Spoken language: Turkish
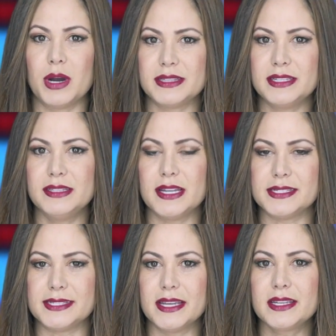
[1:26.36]
maddi
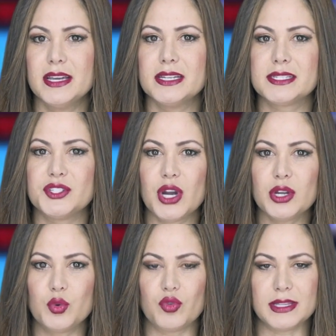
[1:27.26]
destek,
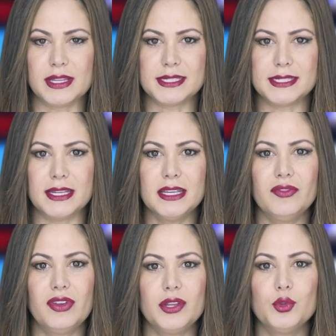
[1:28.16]
sıcak yuva desteği
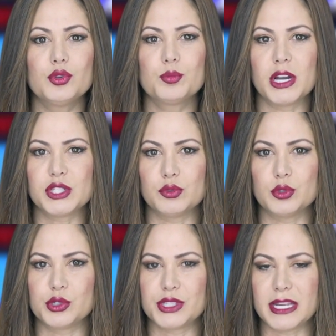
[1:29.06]
ve yurt
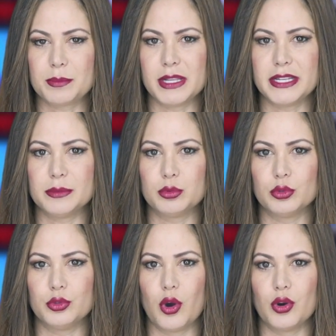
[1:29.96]
başvurusu sekmeleri
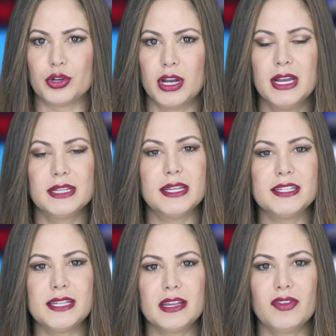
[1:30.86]
bulunuyor.
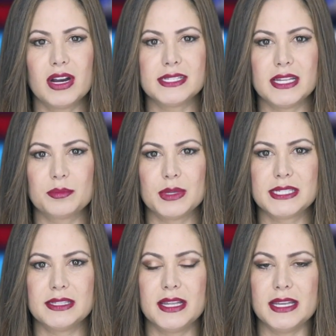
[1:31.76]
Destek ver
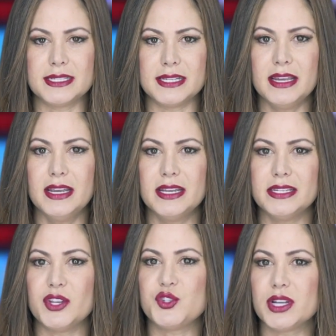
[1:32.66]
sekmesinde ise
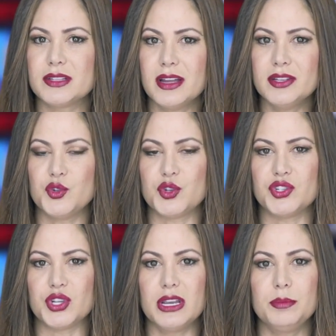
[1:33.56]
yiyecekten
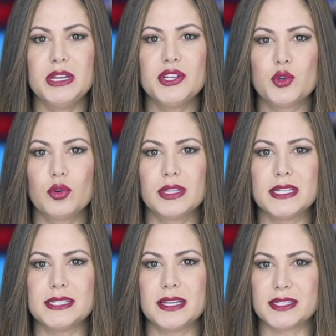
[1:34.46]
içeceğe birçok
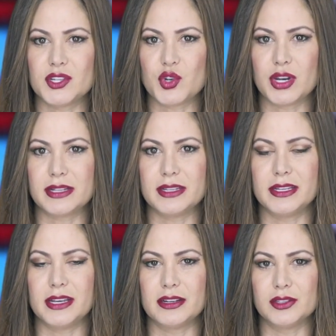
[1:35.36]
destek
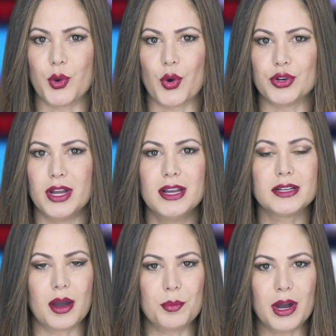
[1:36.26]
seçenekleri yer alıyor.
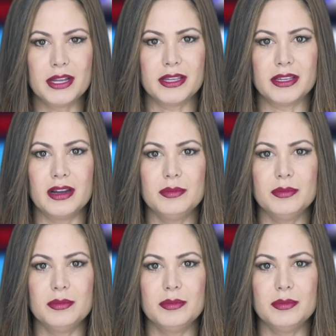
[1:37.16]
Kampanyaya